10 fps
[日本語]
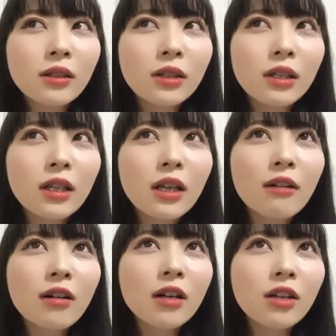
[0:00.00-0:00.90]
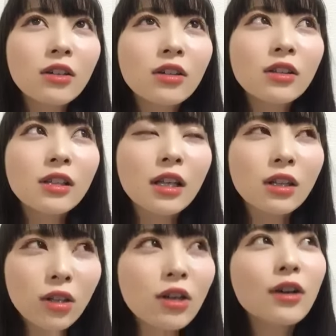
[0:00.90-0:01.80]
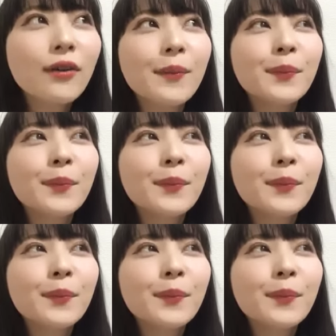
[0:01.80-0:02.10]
鶏皮餃子と